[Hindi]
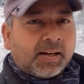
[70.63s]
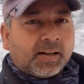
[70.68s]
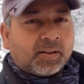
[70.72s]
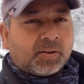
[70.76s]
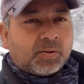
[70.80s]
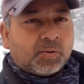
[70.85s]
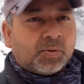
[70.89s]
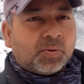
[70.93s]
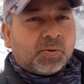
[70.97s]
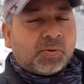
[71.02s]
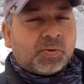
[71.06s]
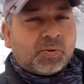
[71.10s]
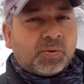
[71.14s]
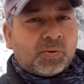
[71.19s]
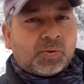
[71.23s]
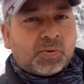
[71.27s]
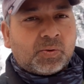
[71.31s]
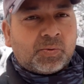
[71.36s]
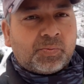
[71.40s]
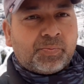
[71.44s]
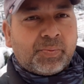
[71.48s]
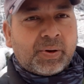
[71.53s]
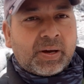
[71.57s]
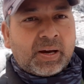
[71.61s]

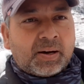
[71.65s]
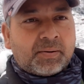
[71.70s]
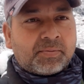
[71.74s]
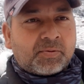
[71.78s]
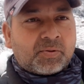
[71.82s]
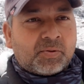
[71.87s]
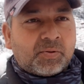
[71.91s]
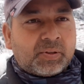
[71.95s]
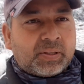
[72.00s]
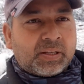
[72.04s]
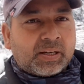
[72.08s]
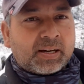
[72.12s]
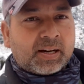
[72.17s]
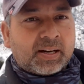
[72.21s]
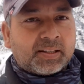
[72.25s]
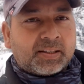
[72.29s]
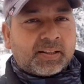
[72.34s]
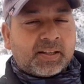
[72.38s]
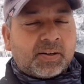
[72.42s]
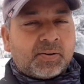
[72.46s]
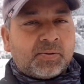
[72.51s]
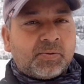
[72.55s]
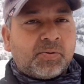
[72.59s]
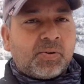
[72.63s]
तो मैं आपको
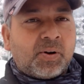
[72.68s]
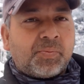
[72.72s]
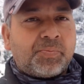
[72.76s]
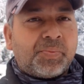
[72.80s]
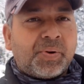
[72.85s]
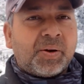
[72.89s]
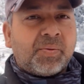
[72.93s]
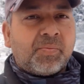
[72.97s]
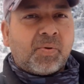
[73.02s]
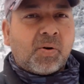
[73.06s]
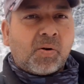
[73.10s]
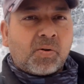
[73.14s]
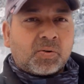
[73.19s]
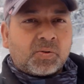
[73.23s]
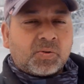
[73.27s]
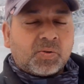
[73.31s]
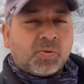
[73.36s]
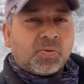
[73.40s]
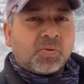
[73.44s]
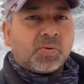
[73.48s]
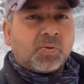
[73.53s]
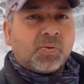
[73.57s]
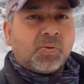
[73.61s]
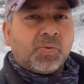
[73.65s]
दिखाता हूँ अपने
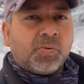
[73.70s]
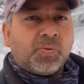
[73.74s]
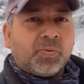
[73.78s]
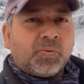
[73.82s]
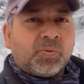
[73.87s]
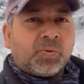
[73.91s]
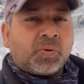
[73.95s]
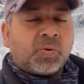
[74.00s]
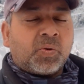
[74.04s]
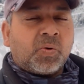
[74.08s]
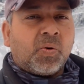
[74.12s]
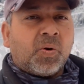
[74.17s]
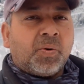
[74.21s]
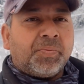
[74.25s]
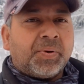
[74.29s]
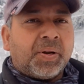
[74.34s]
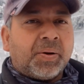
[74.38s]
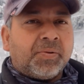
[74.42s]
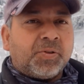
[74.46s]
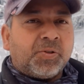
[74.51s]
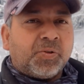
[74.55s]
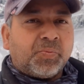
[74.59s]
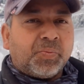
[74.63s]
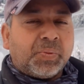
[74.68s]
बॉक्सों को उनको
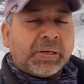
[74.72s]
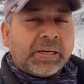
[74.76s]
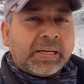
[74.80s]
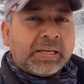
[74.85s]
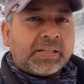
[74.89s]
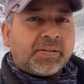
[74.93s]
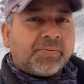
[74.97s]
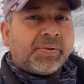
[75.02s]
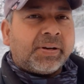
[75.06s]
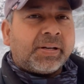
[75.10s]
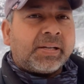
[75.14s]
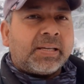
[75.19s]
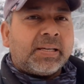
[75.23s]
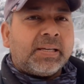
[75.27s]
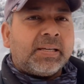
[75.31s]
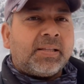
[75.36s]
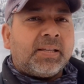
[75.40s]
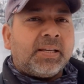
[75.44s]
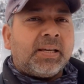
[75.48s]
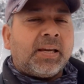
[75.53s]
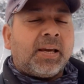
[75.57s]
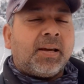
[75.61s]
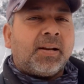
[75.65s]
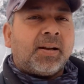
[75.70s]
हमने जो मैनेजमेंट की
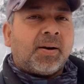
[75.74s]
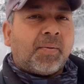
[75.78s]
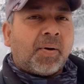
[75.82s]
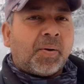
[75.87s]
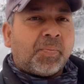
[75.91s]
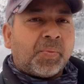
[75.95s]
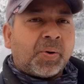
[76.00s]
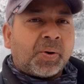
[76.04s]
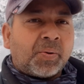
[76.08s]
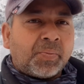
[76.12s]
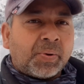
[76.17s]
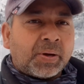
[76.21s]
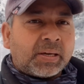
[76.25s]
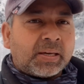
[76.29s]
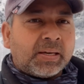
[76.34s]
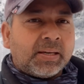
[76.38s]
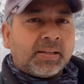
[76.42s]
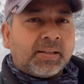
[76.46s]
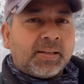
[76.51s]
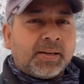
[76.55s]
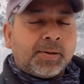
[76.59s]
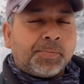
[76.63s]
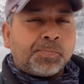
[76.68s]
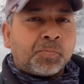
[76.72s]
थी ये नवंबर में की
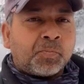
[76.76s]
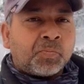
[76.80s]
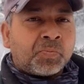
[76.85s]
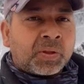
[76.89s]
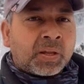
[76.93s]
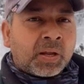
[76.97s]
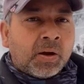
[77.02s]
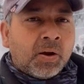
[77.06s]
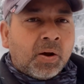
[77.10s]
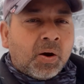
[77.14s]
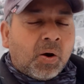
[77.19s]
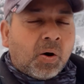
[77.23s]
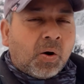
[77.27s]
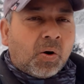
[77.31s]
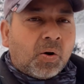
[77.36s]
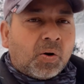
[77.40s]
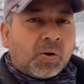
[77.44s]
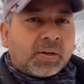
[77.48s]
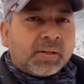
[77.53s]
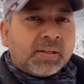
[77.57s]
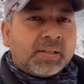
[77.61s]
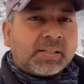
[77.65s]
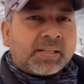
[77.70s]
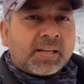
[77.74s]
थी
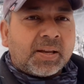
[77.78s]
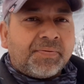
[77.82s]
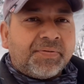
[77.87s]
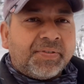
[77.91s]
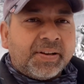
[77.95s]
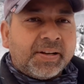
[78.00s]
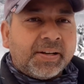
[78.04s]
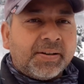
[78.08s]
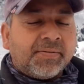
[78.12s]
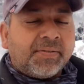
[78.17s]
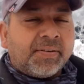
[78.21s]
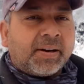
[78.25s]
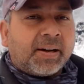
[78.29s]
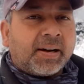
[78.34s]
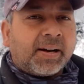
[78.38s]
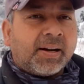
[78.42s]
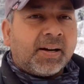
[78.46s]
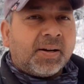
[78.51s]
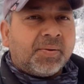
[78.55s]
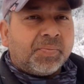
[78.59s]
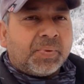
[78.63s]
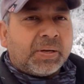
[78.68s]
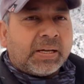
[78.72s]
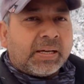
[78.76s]
और इसे फीड वगैरह
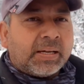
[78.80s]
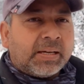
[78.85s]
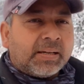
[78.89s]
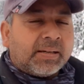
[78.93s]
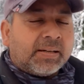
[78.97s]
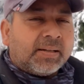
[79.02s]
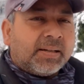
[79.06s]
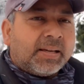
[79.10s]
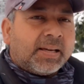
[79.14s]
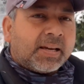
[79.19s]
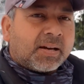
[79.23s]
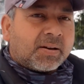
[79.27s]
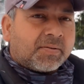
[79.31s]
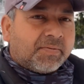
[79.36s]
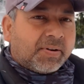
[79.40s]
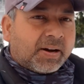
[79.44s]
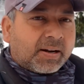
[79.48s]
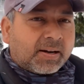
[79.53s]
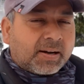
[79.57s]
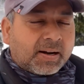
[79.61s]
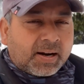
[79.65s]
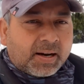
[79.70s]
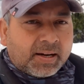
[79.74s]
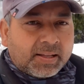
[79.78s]
हमने एक बार
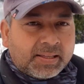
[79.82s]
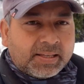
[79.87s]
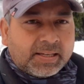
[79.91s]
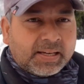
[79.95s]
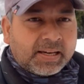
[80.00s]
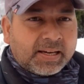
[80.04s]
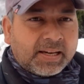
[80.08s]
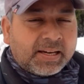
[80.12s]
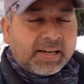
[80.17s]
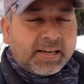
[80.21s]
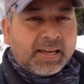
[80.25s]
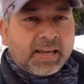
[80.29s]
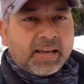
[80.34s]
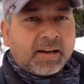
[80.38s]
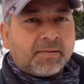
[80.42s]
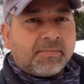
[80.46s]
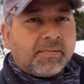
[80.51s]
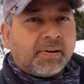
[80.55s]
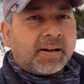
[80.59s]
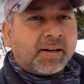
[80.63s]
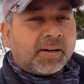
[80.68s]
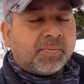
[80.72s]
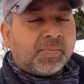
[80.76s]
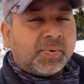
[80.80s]
करा दी है एक
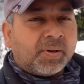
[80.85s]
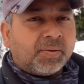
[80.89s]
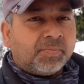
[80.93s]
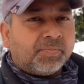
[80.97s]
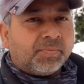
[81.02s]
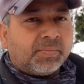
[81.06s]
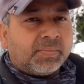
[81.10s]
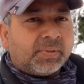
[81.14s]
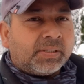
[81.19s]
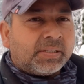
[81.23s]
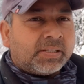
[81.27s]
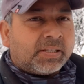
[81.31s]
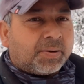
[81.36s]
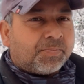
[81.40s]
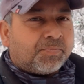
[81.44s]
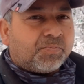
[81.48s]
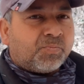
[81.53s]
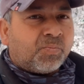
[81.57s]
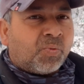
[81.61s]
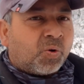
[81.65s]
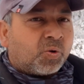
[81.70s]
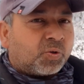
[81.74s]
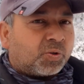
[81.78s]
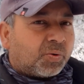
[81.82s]
बार अब हम जब
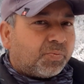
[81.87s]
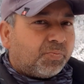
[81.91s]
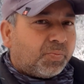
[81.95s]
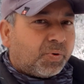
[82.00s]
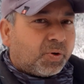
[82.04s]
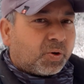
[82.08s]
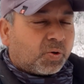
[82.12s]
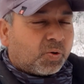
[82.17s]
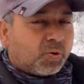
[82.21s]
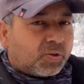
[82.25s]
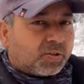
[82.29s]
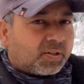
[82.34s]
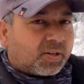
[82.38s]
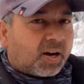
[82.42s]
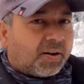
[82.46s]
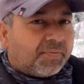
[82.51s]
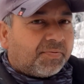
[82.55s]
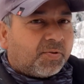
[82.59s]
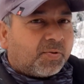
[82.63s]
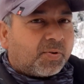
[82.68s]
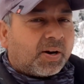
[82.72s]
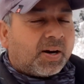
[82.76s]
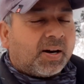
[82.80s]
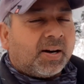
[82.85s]
मौसम बिल्कुल साफ़
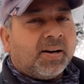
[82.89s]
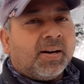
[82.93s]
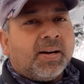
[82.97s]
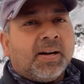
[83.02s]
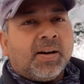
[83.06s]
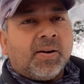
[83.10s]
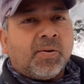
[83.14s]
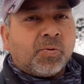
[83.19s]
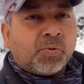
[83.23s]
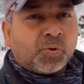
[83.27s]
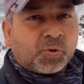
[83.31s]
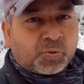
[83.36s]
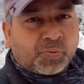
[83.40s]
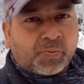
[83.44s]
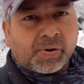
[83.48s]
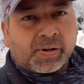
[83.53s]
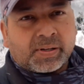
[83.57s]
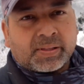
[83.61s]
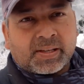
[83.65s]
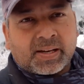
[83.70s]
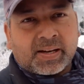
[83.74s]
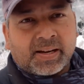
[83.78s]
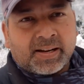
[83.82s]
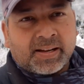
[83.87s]
होगा उस
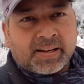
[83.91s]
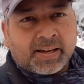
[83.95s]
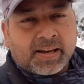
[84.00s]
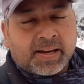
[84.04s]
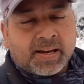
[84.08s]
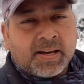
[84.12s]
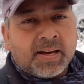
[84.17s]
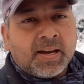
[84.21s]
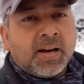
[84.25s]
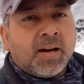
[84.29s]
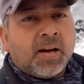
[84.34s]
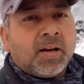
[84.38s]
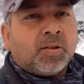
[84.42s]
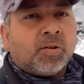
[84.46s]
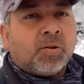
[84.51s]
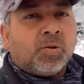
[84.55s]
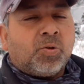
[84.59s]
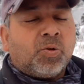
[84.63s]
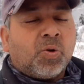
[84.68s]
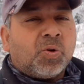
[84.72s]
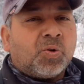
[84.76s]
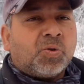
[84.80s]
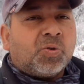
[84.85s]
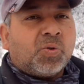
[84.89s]
वक्त करेंगे तो
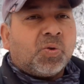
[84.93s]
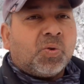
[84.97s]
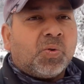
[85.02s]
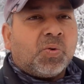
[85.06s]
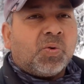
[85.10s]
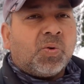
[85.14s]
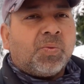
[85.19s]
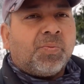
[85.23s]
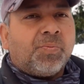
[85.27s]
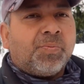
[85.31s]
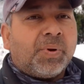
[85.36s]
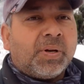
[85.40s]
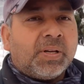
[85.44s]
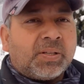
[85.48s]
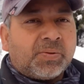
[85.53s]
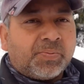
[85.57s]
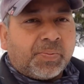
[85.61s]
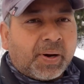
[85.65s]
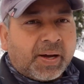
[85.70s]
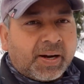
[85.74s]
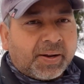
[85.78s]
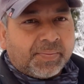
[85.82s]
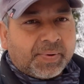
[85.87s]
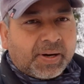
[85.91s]
दोस्तों इस
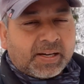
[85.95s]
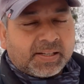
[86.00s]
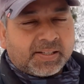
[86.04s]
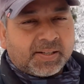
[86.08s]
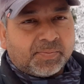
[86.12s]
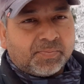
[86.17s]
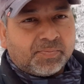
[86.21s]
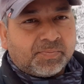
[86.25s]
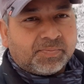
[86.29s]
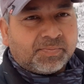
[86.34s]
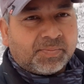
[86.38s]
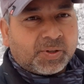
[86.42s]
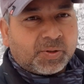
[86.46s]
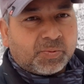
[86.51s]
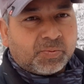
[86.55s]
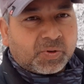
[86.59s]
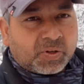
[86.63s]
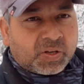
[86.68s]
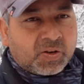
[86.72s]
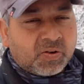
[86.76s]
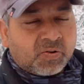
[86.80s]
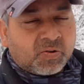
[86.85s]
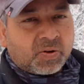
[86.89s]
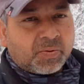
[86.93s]
बारे में आज हम
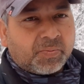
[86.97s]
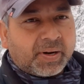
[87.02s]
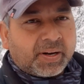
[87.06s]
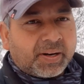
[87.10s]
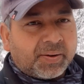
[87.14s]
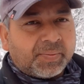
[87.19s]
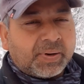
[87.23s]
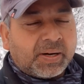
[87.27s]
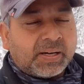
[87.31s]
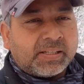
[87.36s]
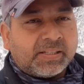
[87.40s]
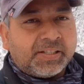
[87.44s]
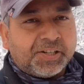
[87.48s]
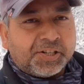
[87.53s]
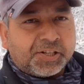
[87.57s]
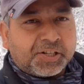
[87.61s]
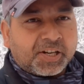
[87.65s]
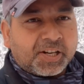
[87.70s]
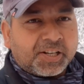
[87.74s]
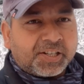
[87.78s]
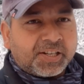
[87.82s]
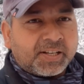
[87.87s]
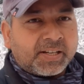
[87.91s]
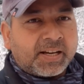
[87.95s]
मधुमक्खियों के बारे में आज
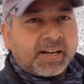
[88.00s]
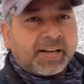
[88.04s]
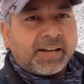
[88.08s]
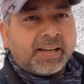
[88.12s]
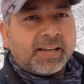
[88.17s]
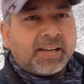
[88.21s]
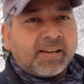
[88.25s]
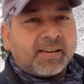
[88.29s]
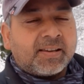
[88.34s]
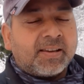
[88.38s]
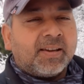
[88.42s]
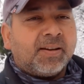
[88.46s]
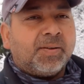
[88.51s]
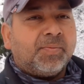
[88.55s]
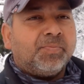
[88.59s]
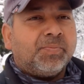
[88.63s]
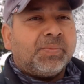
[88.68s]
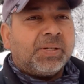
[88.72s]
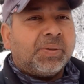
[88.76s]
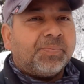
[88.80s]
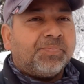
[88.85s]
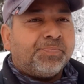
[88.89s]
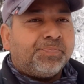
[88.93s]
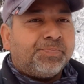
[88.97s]
डिस्कशन करेंगे कि हम
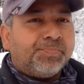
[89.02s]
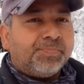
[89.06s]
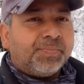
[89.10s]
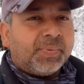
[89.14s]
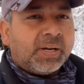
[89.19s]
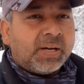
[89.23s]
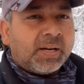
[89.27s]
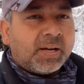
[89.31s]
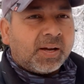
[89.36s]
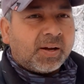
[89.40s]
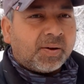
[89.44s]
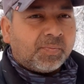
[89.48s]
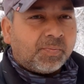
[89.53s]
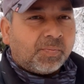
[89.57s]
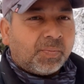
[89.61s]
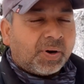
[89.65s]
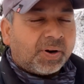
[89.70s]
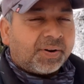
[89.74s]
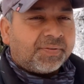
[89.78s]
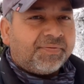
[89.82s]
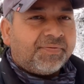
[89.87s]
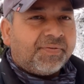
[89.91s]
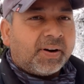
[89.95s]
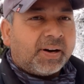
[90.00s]
जब
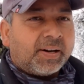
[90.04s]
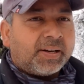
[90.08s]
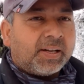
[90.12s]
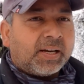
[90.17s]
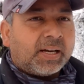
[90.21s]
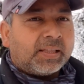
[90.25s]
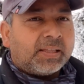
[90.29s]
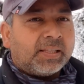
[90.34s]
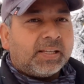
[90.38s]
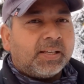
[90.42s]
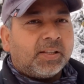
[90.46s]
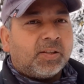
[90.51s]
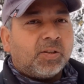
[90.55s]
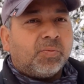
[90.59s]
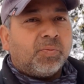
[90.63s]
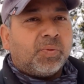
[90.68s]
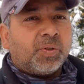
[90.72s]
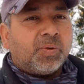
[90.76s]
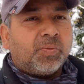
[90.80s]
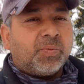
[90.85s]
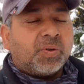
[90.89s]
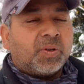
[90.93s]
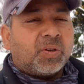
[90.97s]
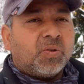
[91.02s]
बर्फ़बारी आती है तो
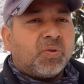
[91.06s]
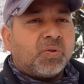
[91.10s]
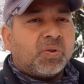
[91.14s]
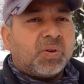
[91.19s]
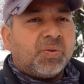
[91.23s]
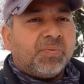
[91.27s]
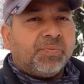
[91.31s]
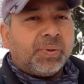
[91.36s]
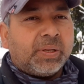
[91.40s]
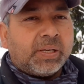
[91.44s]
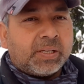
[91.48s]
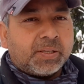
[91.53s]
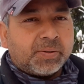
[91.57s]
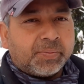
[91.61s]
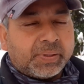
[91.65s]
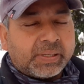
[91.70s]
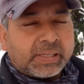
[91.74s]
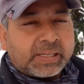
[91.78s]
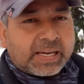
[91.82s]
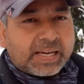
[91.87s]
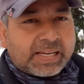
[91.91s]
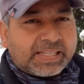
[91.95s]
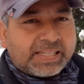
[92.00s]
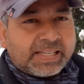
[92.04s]
मधुमक्खियों की
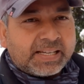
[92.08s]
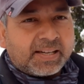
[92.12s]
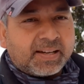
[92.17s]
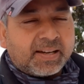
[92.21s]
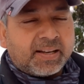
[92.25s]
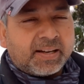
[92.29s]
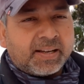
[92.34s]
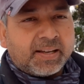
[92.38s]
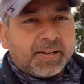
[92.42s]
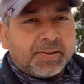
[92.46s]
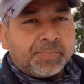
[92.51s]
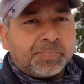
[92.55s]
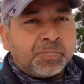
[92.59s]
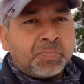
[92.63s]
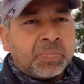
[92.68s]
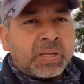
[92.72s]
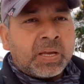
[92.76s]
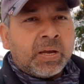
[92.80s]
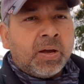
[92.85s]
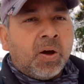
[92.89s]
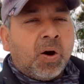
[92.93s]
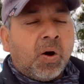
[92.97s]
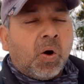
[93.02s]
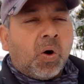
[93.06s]
मैनेजमेंट कैसे करें
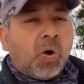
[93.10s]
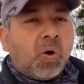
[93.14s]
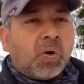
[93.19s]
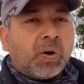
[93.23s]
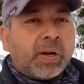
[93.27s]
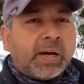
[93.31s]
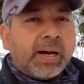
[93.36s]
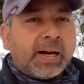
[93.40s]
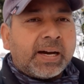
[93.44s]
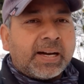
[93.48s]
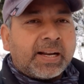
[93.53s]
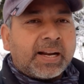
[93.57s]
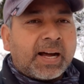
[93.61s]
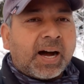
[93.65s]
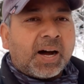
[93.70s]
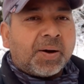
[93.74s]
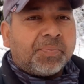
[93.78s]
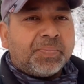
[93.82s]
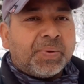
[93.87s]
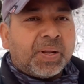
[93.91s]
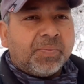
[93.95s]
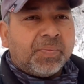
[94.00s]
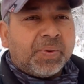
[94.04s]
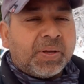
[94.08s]
और अगर
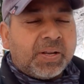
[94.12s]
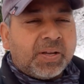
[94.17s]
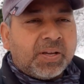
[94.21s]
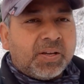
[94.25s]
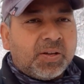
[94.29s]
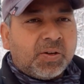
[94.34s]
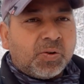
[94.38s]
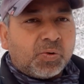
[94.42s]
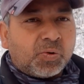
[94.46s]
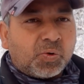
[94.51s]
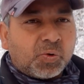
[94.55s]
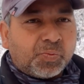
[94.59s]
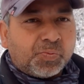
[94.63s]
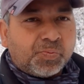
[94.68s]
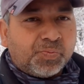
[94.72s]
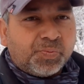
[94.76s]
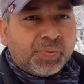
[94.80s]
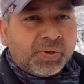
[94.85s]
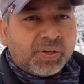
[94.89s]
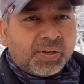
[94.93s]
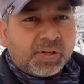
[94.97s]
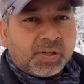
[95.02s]
आपने मेरी यूट्यूब